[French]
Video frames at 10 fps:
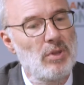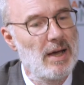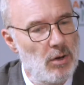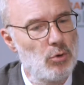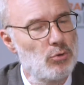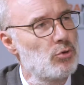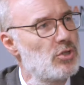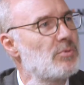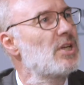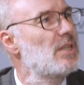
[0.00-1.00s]
on a
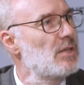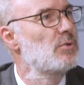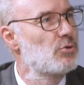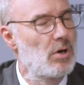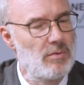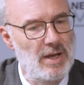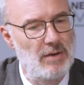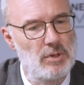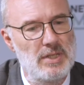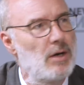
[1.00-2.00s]
d'autres objectifs, mais je crois qu'on va y
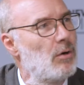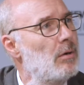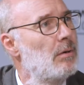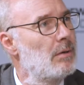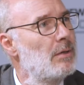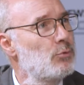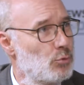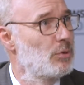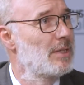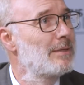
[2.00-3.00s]
revenir mhm.
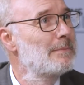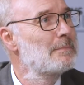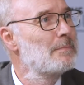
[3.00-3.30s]
tout de suite.